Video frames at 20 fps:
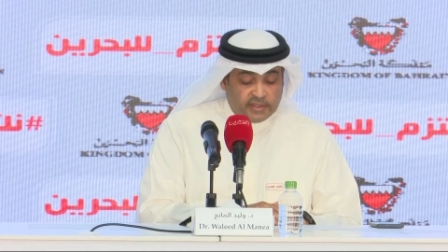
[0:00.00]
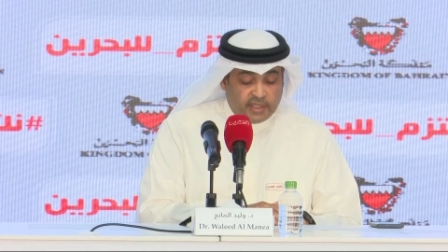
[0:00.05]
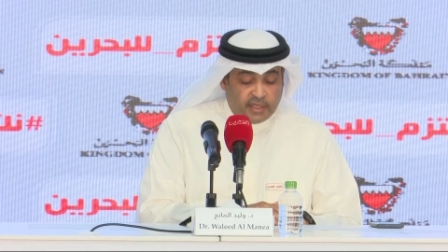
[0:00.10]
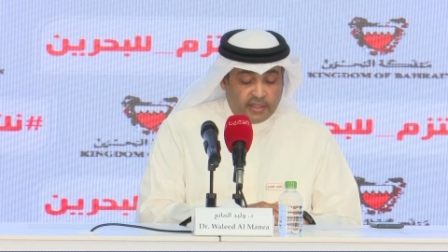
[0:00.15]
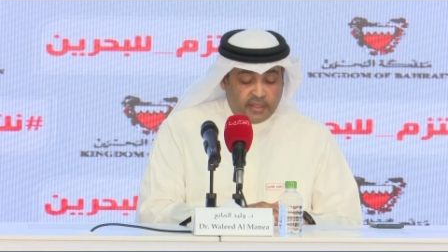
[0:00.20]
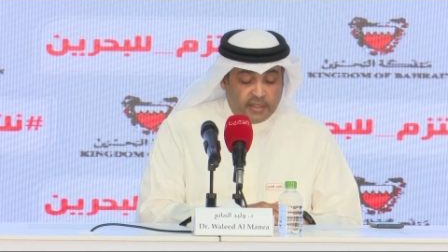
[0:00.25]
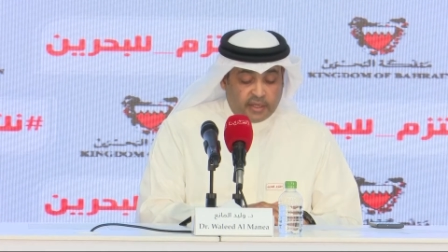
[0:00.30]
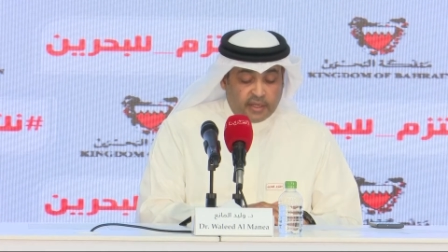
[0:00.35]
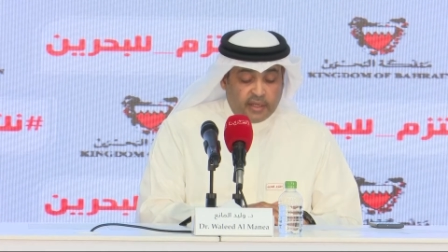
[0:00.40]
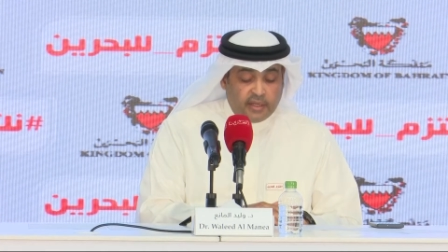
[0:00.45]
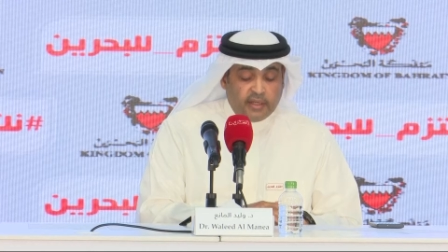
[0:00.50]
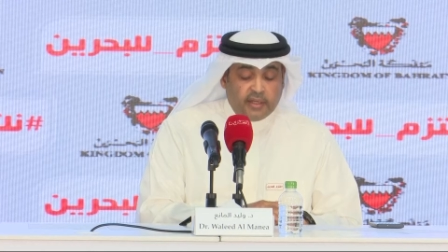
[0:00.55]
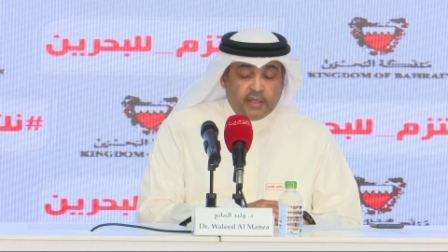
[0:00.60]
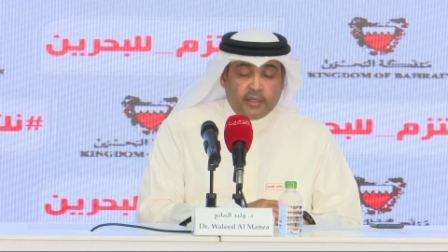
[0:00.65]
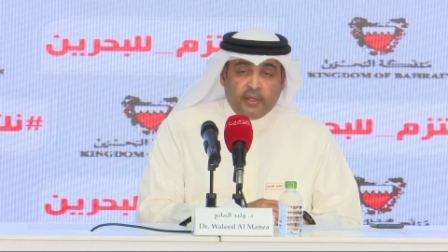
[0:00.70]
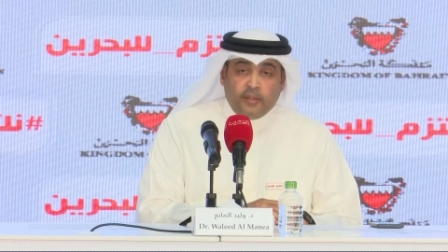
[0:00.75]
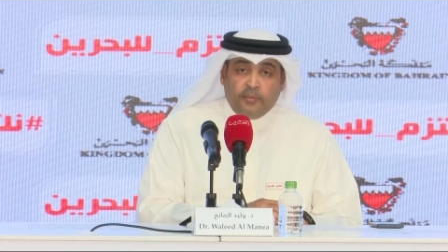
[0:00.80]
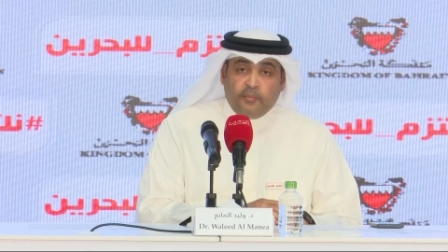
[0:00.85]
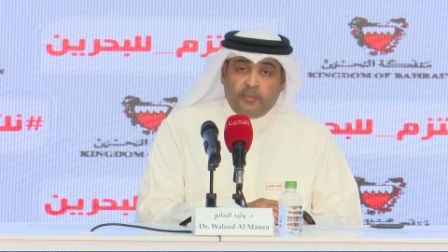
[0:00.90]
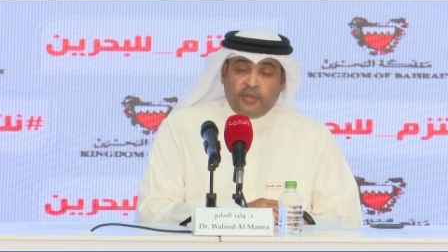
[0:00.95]
আনার জন্য
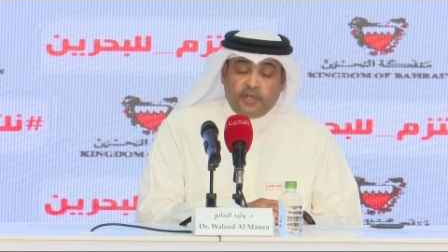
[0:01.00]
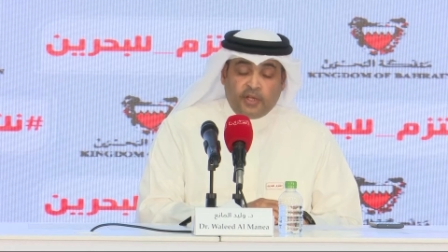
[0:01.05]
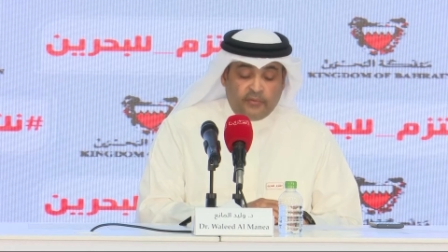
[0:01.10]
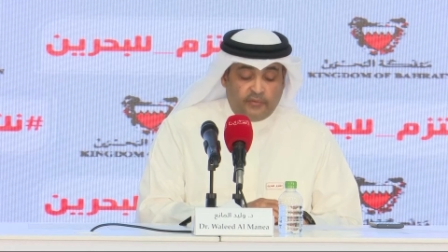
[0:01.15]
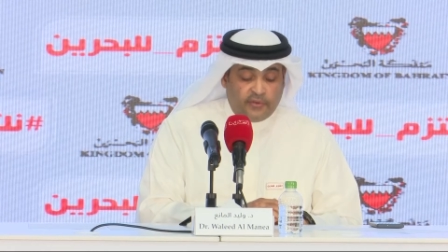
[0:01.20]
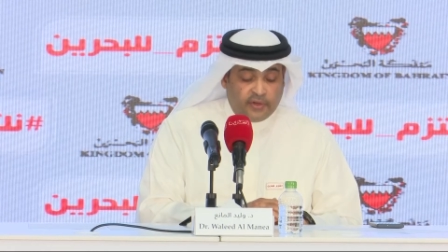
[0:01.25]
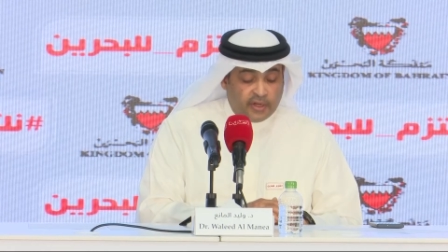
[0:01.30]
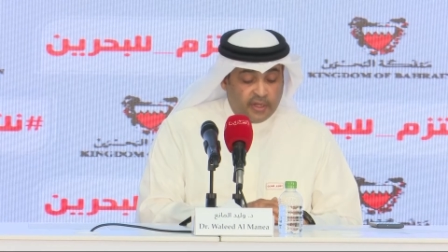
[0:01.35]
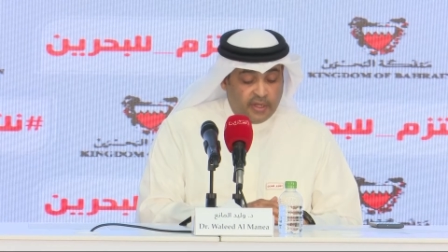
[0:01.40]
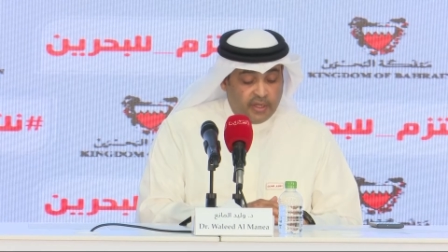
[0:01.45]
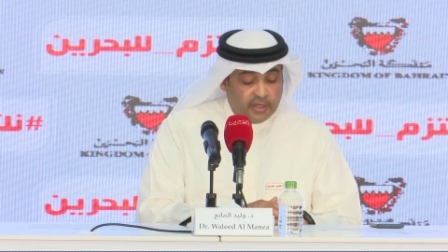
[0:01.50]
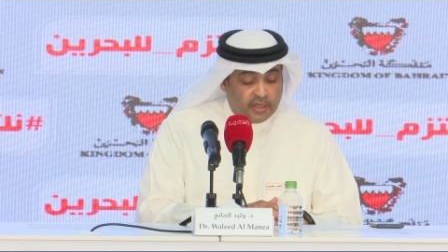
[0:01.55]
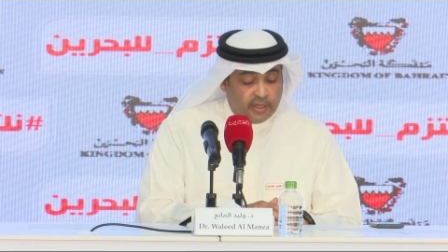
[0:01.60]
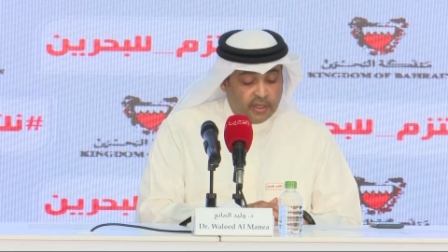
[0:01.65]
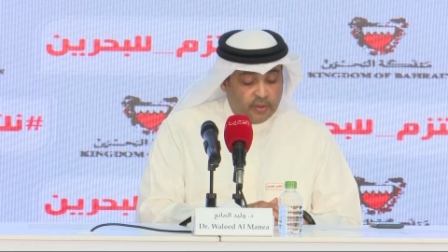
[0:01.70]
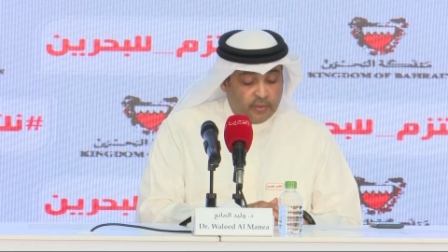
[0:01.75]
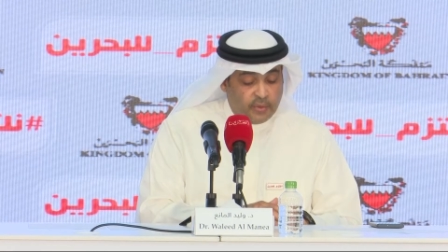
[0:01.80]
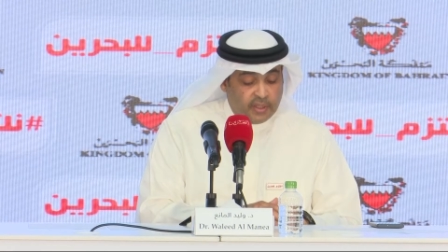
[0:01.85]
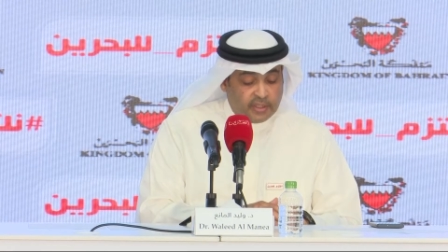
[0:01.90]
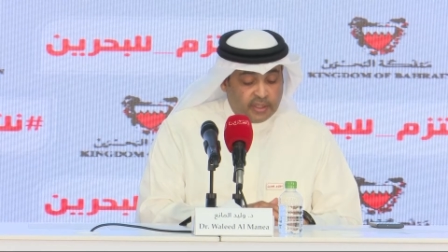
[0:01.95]
বিশেষ করে
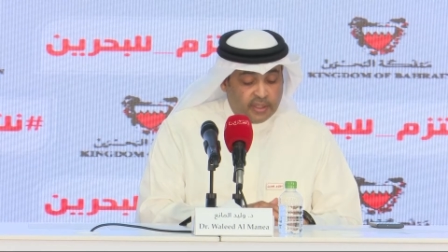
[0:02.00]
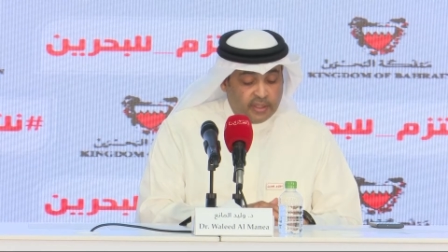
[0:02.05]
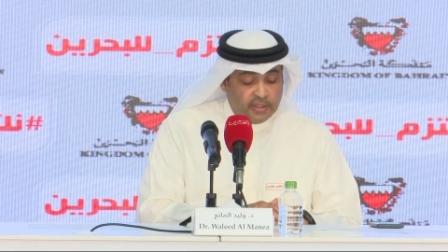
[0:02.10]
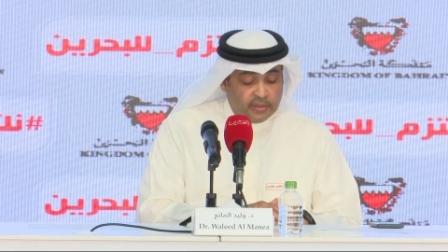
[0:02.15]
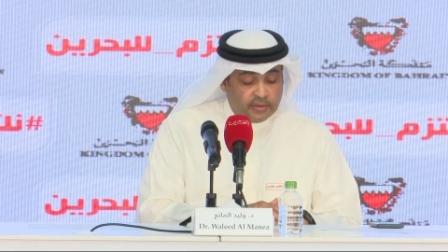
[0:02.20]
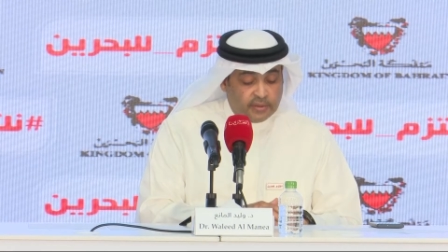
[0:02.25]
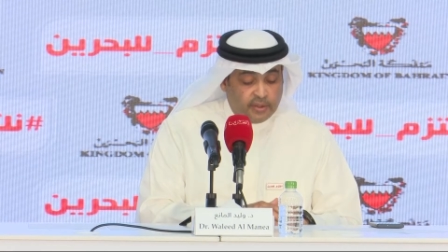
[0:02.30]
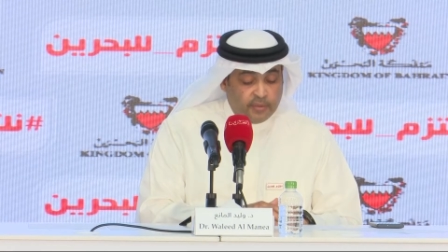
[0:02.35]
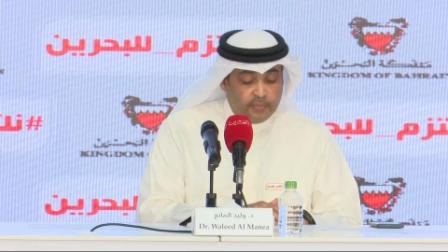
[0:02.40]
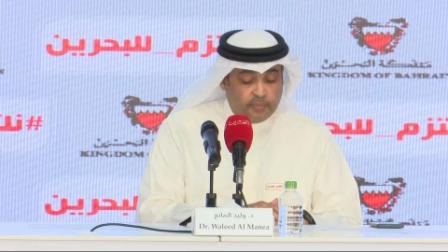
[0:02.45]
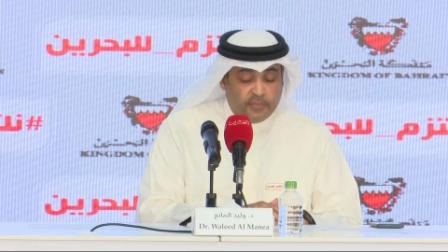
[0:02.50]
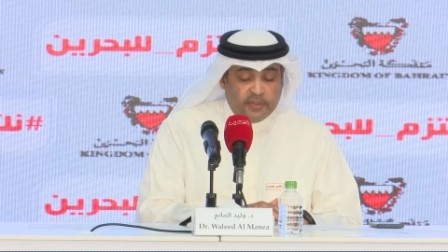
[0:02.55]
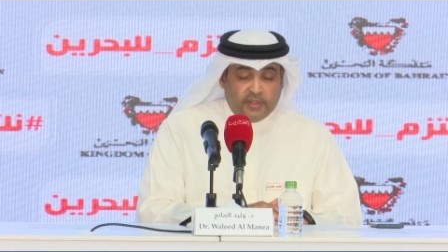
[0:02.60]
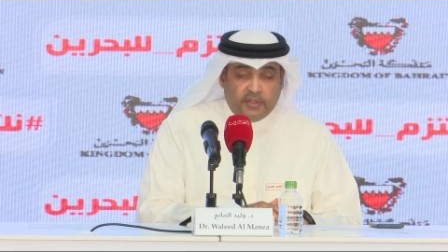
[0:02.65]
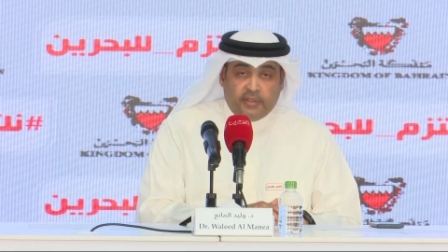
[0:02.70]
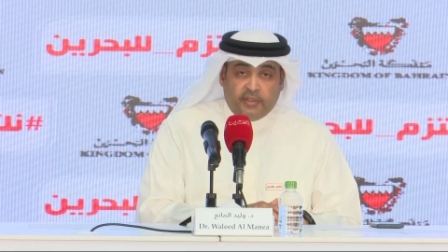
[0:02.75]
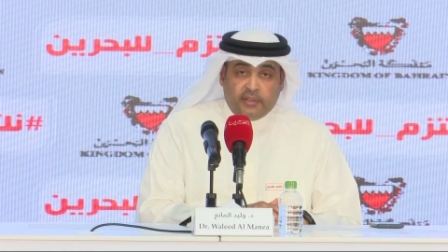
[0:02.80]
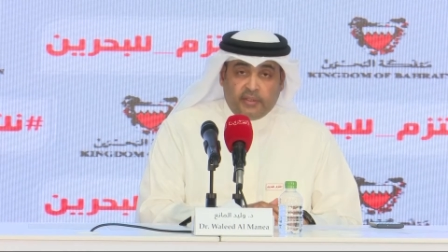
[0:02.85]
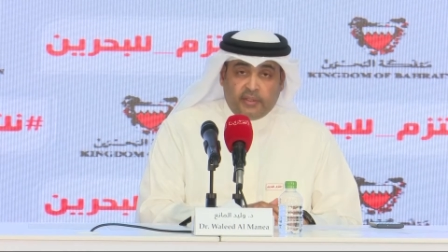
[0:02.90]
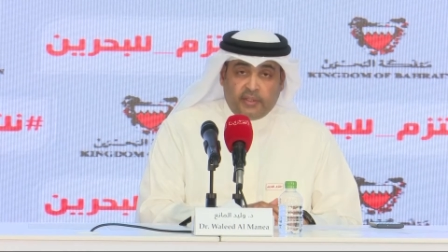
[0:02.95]
বাহরাইনে জাতীয়
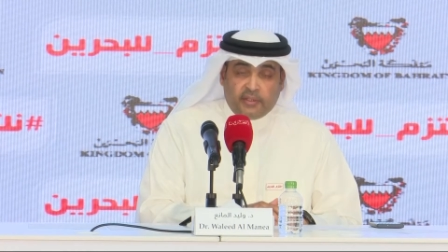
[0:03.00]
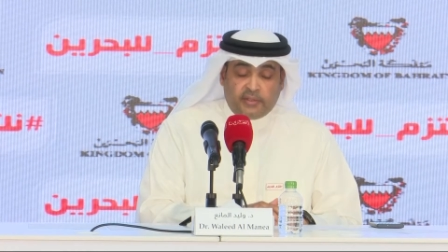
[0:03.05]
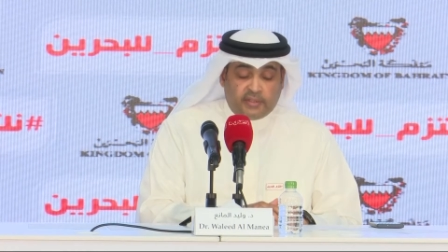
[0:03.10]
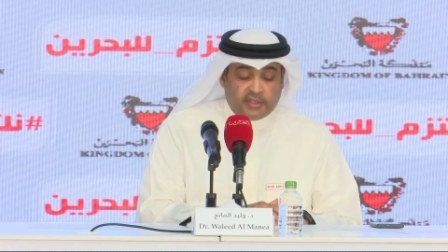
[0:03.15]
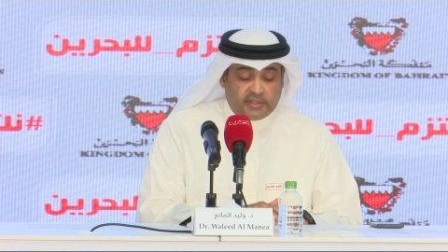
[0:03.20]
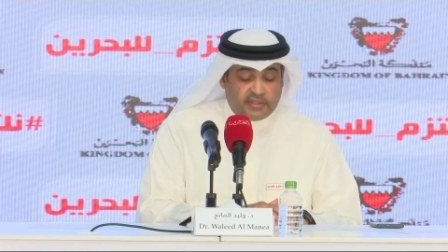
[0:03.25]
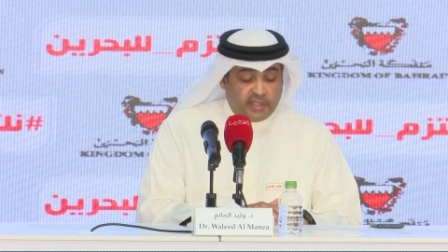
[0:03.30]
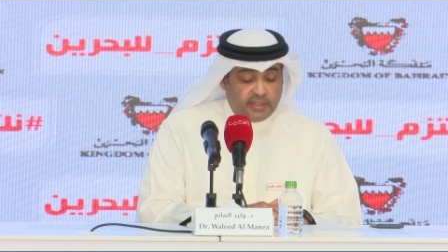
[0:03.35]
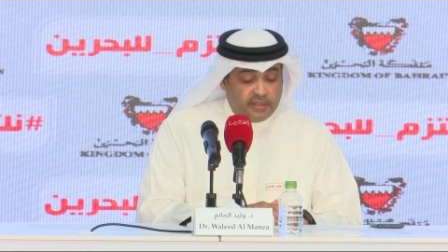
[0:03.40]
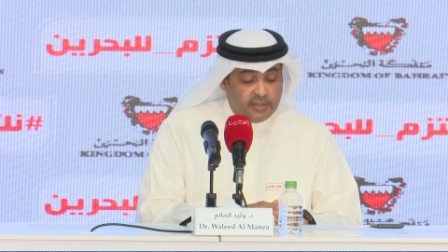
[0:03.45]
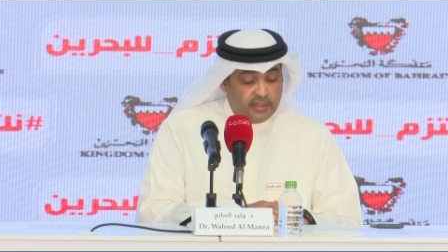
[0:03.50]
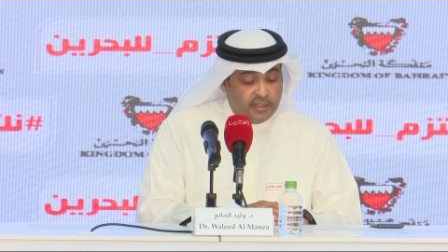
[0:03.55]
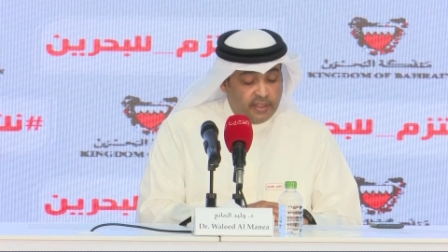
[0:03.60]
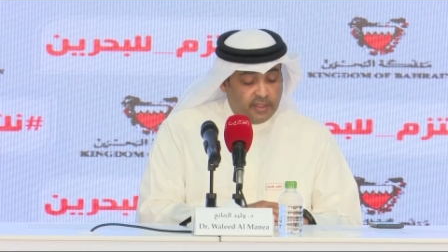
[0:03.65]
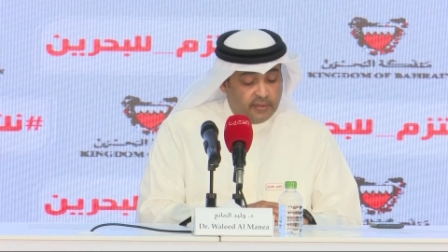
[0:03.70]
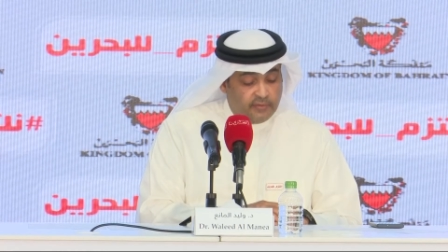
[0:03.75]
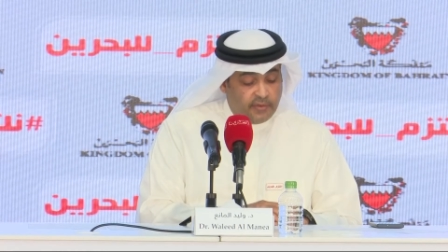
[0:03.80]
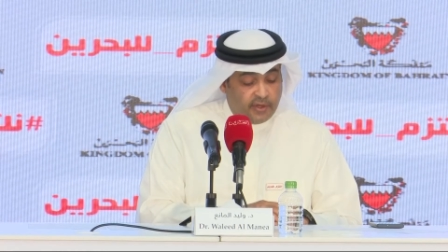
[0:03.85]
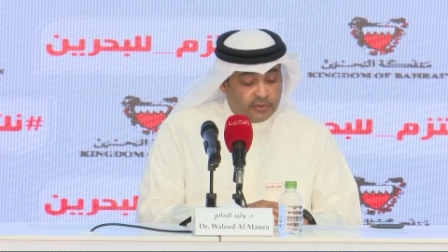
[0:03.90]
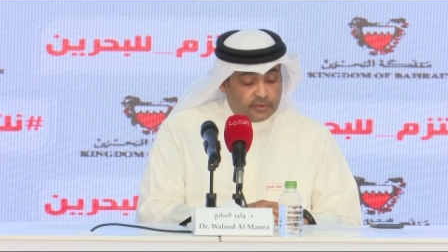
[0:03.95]
মেডিকেল টিমের
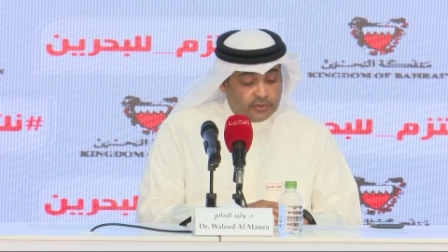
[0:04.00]
সকল